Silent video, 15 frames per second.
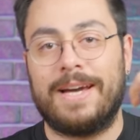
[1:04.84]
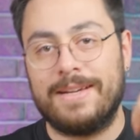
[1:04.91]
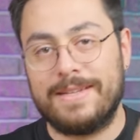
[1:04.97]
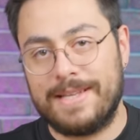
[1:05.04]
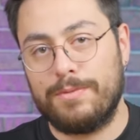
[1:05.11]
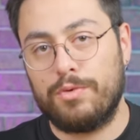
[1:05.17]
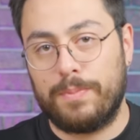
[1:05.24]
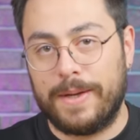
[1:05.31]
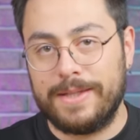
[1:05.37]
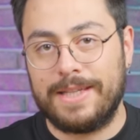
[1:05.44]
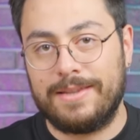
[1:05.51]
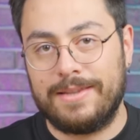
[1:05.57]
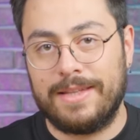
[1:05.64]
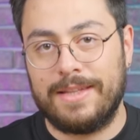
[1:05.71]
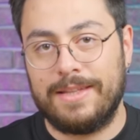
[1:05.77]
tane sabun
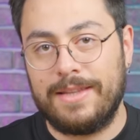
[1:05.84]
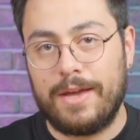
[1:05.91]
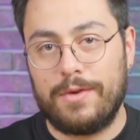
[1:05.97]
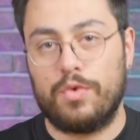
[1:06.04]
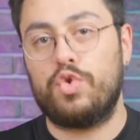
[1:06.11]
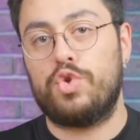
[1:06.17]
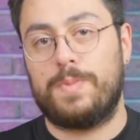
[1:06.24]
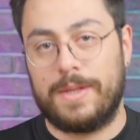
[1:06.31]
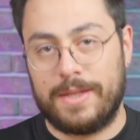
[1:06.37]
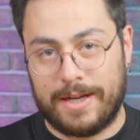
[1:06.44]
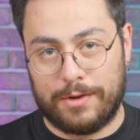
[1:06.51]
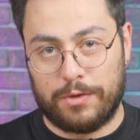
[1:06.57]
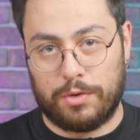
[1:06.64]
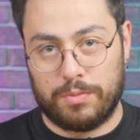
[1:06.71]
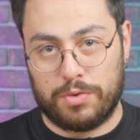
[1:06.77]
paketlediğinde 3000
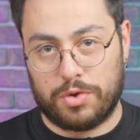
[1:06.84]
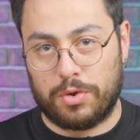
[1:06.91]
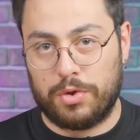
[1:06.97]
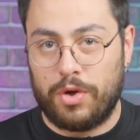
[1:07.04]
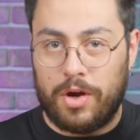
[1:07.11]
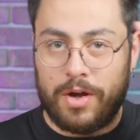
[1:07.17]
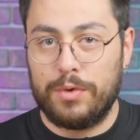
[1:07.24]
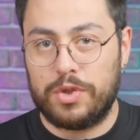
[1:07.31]
lira olmuş oluyor.